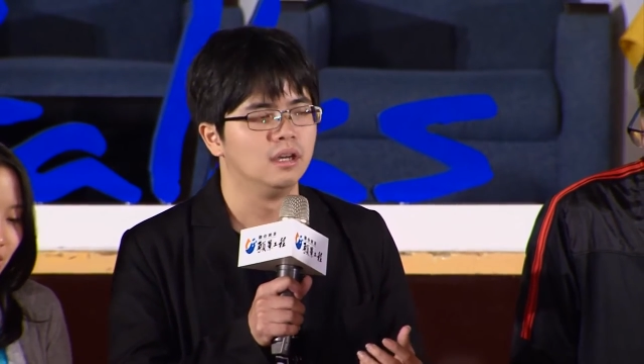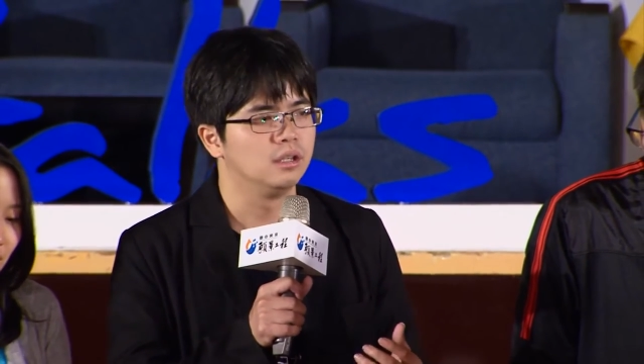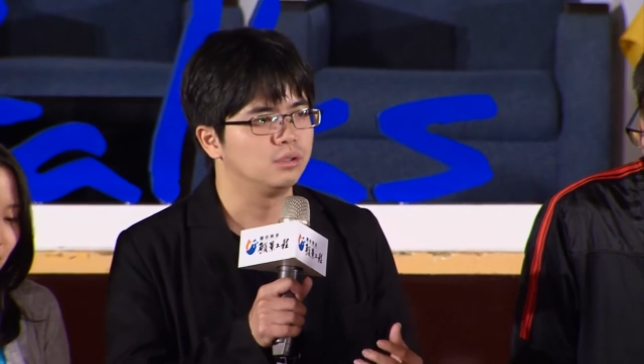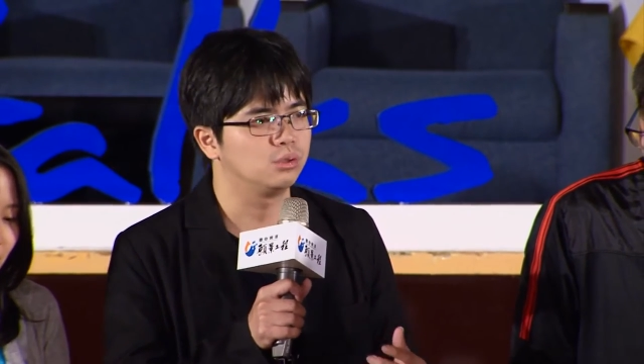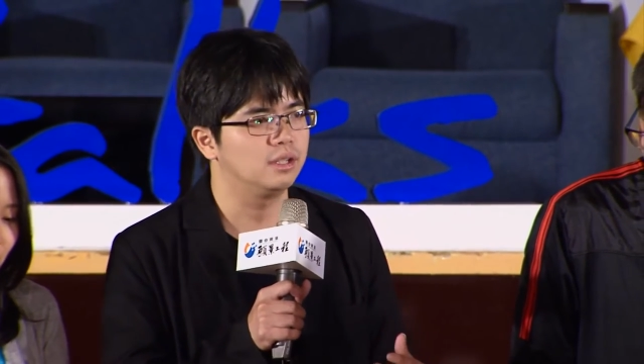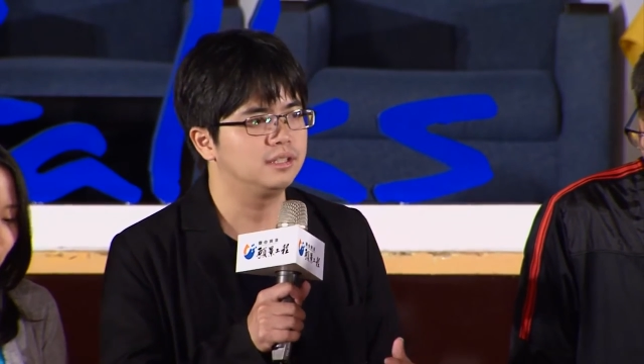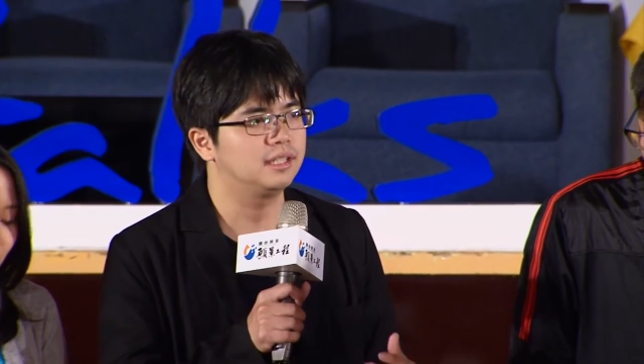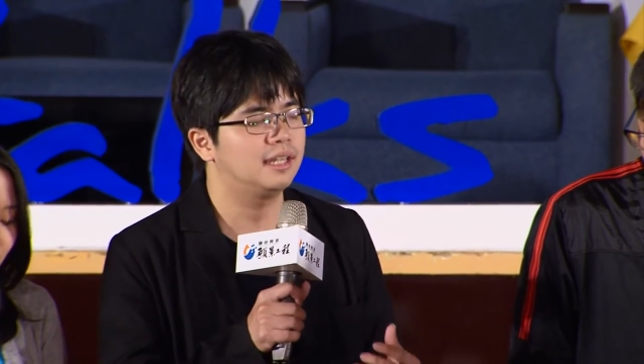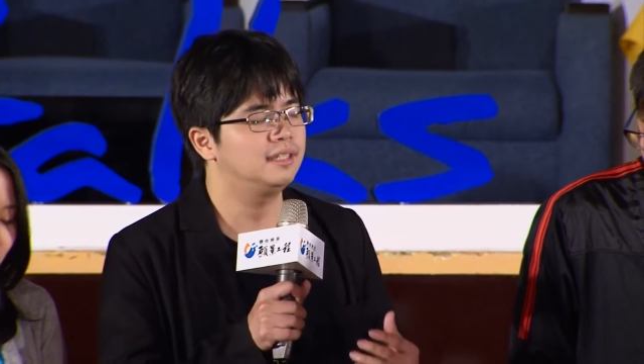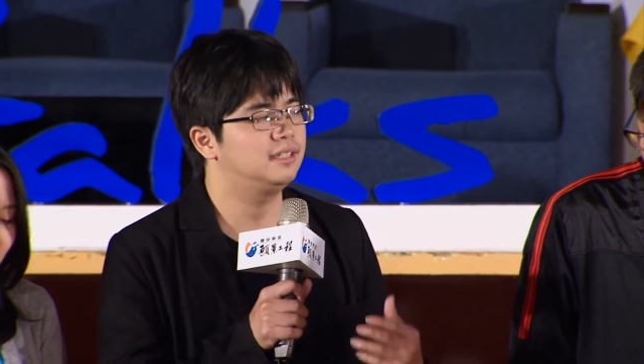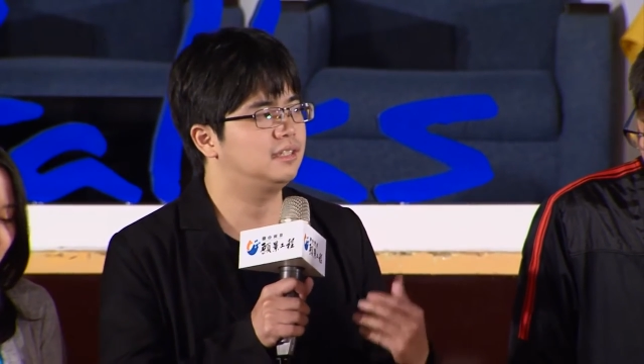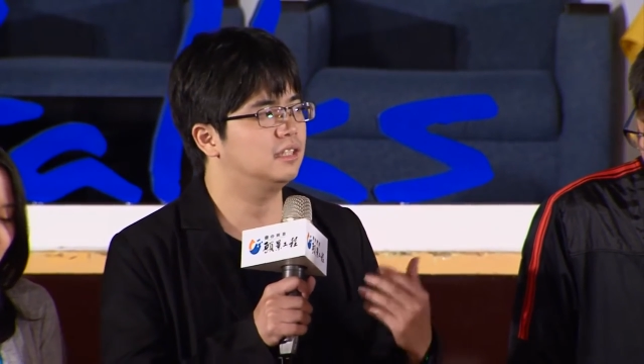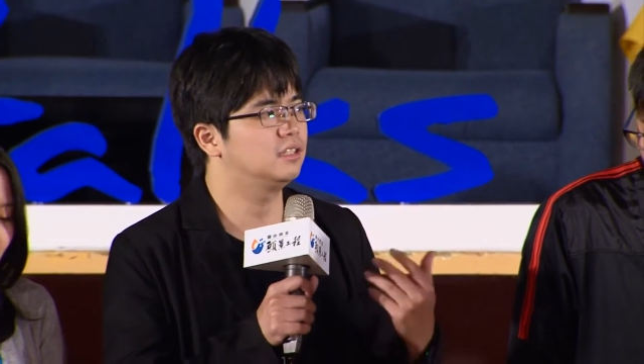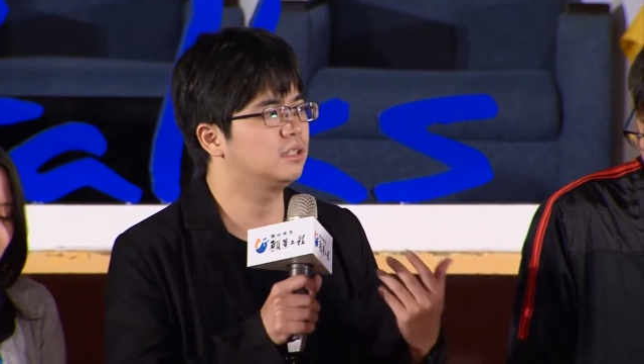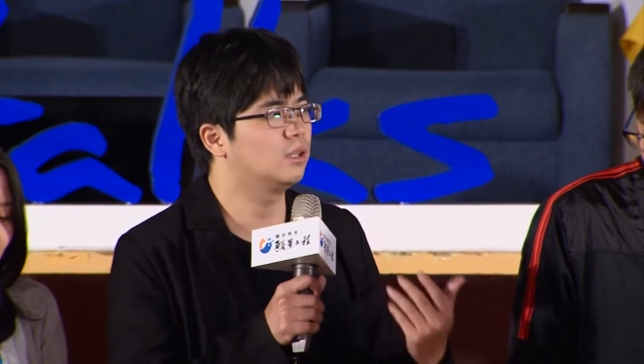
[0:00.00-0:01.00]
所以在
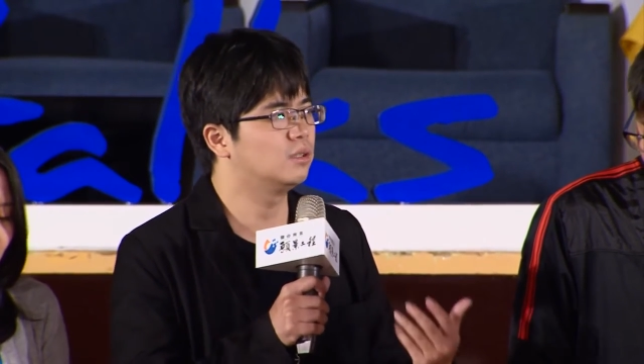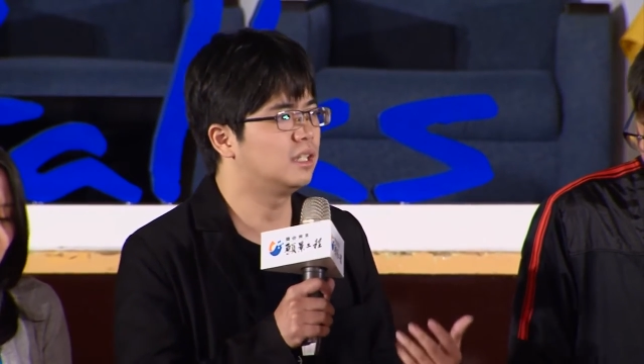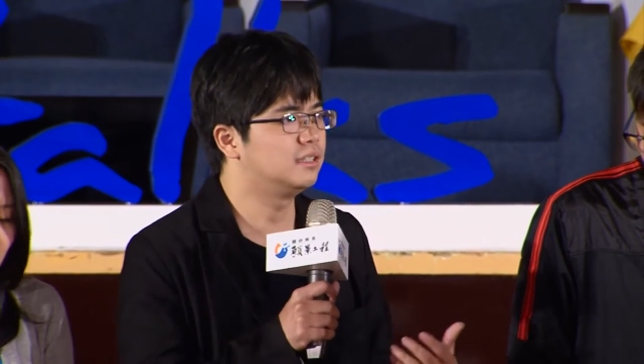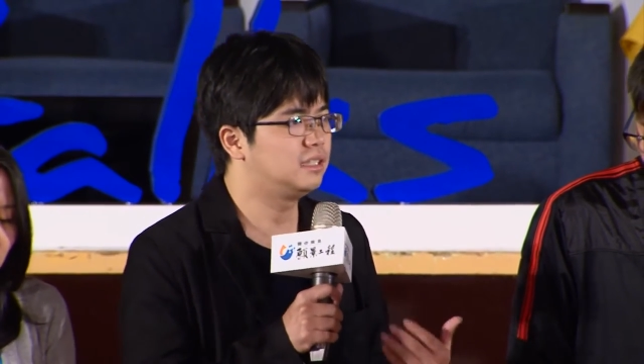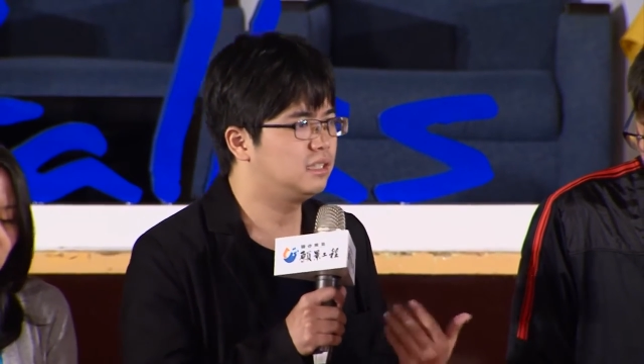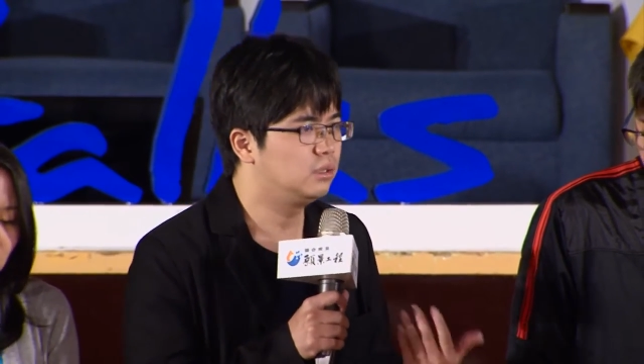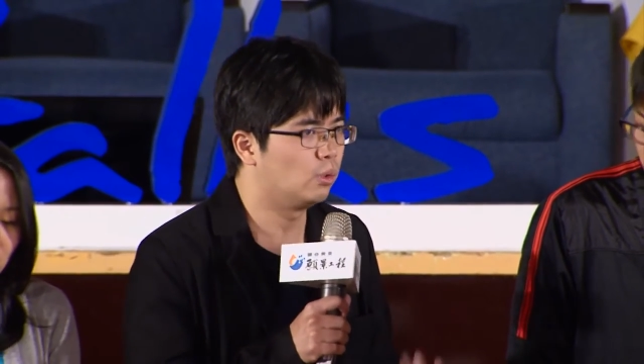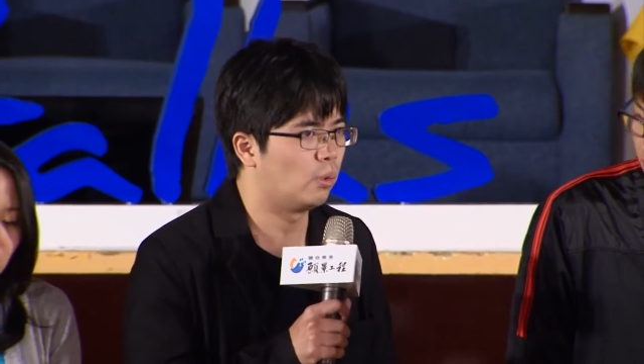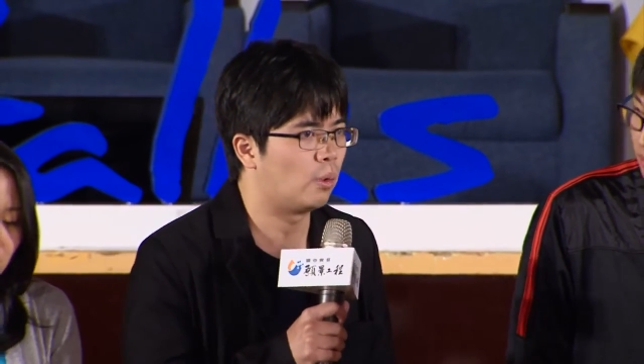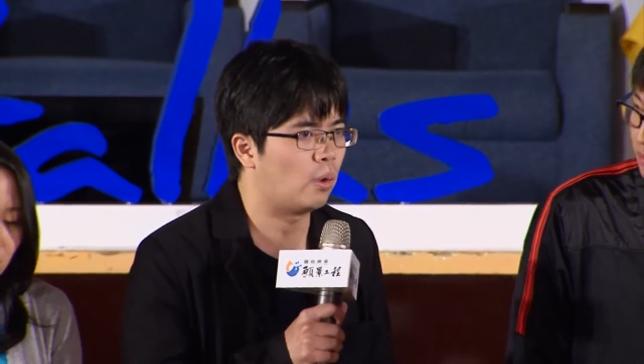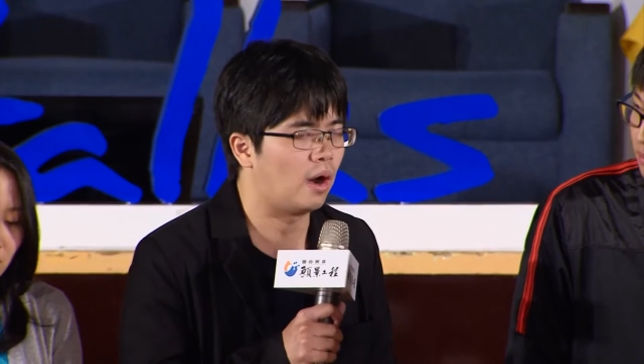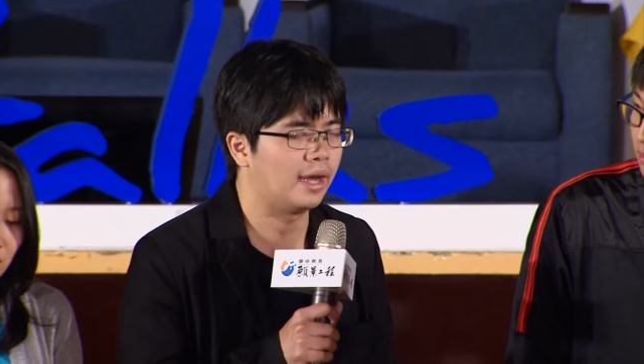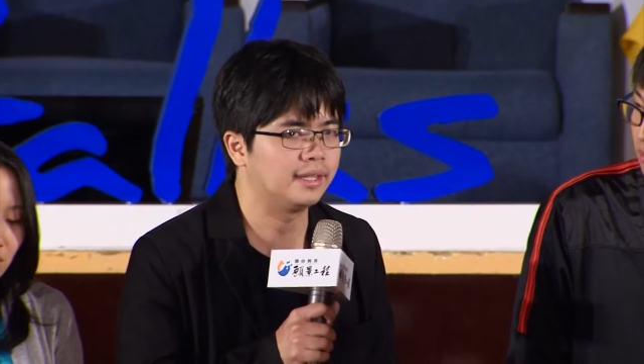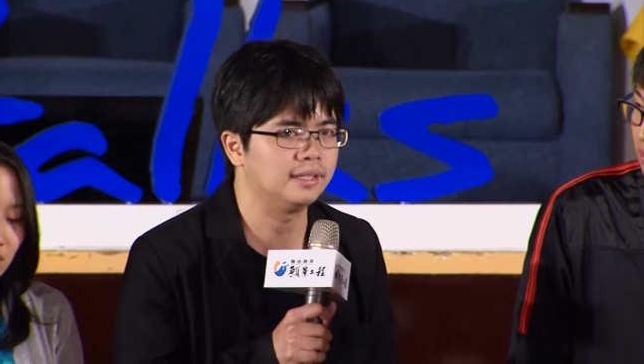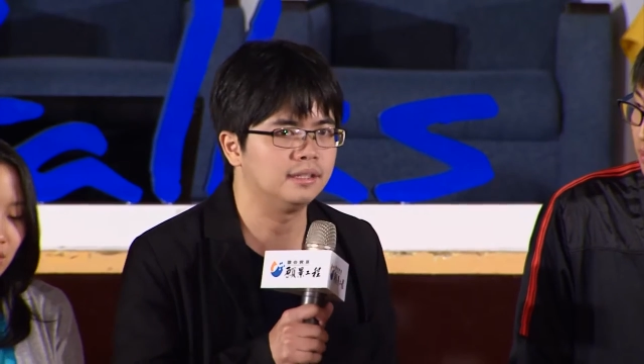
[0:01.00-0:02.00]
这时候的自我
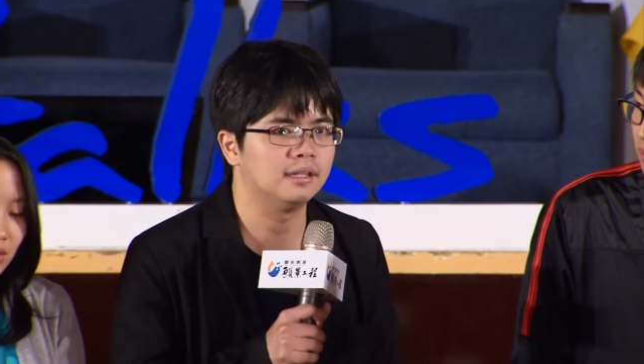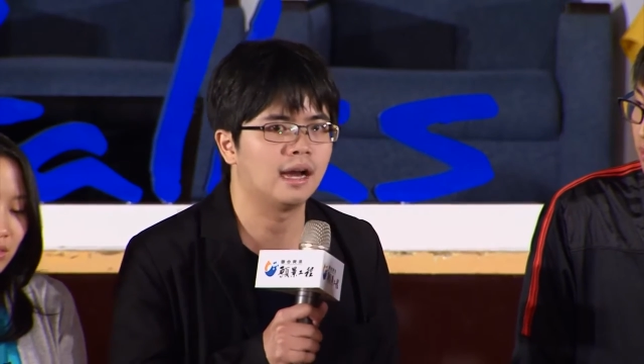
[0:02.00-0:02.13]
怀疑，